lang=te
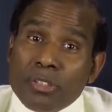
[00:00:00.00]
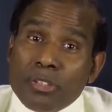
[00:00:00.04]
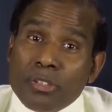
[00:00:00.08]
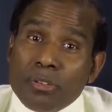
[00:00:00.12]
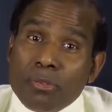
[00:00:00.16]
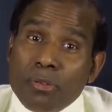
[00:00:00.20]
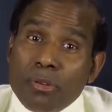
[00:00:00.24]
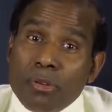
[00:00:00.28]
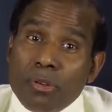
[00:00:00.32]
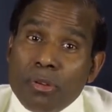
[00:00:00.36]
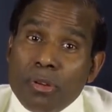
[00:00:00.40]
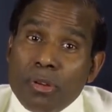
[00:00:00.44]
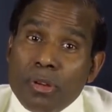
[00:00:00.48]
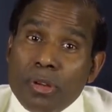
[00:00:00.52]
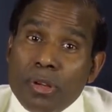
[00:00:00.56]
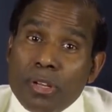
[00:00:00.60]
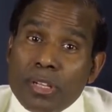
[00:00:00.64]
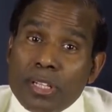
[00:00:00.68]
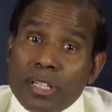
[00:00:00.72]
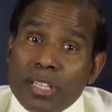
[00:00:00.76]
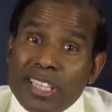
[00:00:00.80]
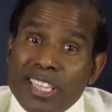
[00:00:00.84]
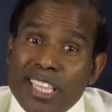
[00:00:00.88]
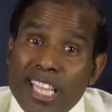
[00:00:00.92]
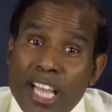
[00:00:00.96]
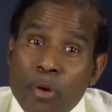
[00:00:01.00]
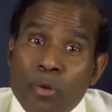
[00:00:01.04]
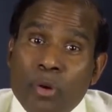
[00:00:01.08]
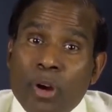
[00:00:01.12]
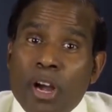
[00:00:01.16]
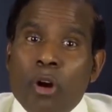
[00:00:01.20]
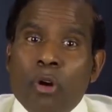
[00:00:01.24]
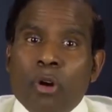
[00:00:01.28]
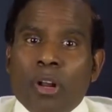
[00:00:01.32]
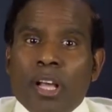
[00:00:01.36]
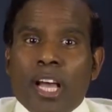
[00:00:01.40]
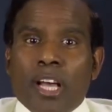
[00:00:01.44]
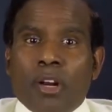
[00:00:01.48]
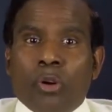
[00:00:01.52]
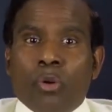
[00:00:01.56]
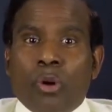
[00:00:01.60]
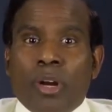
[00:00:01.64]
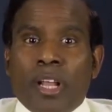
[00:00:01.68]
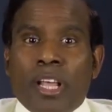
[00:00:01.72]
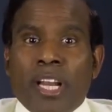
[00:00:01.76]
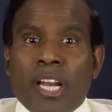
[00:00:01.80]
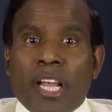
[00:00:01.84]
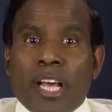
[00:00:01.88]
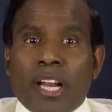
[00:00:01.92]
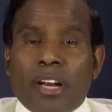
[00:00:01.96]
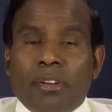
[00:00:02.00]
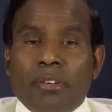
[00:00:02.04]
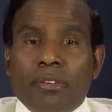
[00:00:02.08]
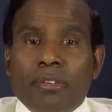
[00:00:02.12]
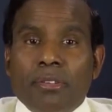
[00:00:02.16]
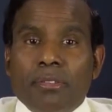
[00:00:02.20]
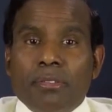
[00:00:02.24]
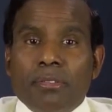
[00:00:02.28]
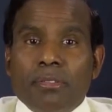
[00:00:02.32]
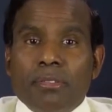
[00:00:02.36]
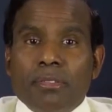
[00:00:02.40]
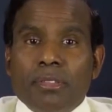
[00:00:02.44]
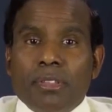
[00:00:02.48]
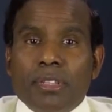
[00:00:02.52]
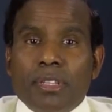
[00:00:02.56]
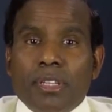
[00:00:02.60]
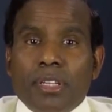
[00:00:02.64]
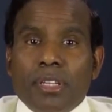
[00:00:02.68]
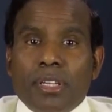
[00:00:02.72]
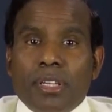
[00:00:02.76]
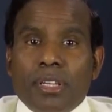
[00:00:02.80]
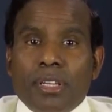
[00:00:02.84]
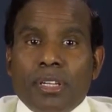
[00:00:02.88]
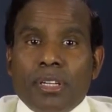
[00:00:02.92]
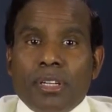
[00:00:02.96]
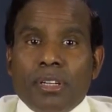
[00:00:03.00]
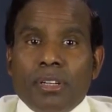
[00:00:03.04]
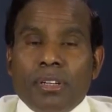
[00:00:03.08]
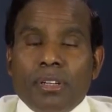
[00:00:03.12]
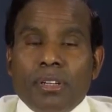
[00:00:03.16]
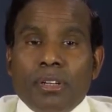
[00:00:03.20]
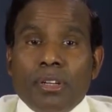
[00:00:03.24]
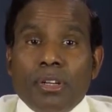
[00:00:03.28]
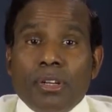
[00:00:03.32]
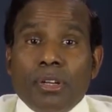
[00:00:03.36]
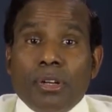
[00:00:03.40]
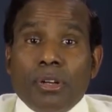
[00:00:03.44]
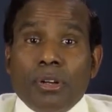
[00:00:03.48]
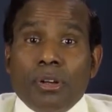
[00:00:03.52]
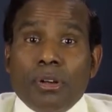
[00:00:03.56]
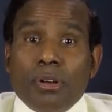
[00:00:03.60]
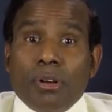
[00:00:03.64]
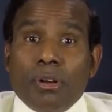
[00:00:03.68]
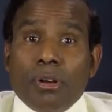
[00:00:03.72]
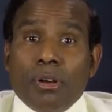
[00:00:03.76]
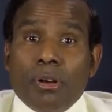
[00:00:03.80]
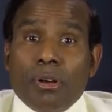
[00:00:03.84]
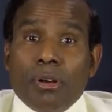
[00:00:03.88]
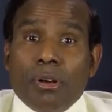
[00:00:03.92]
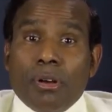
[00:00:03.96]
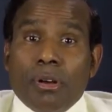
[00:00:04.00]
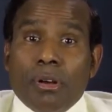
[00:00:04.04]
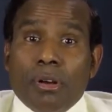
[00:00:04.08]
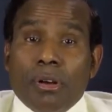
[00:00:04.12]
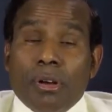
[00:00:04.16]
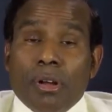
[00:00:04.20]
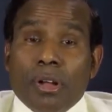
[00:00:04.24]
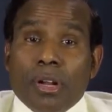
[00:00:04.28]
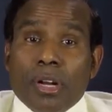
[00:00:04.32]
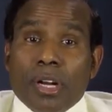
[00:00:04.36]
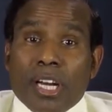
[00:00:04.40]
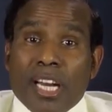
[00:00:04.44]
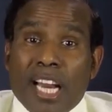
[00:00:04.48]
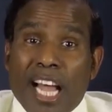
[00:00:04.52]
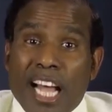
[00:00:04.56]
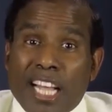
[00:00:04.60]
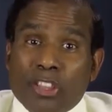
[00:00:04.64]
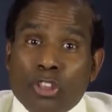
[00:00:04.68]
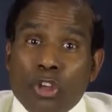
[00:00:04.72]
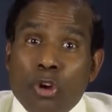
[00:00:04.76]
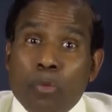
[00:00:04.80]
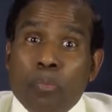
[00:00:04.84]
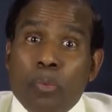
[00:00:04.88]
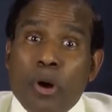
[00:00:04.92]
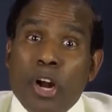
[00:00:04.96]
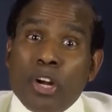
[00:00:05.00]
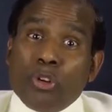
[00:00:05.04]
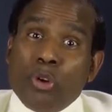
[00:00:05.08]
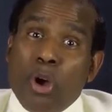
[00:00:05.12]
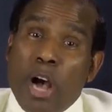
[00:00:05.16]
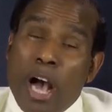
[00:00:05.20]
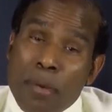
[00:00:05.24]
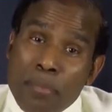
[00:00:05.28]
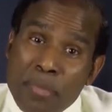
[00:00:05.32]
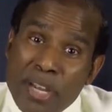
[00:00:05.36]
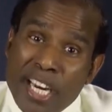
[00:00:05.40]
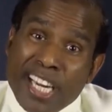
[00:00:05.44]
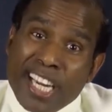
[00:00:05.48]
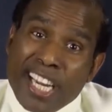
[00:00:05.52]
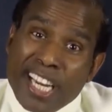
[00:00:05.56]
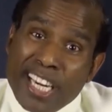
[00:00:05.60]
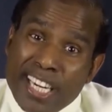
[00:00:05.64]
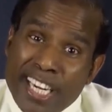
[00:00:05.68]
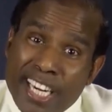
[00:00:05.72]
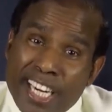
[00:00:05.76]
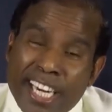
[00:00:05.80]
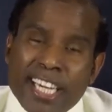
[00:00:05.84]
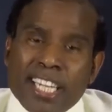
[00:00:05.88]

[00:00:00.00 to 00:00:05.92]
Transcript: నిజం కాదన్నారు దీనికి మందు లేదని ప్రభుత్వ నిర్ణయాలు ప్రతి ఒక్కరూ గౌరవించాలన్నారు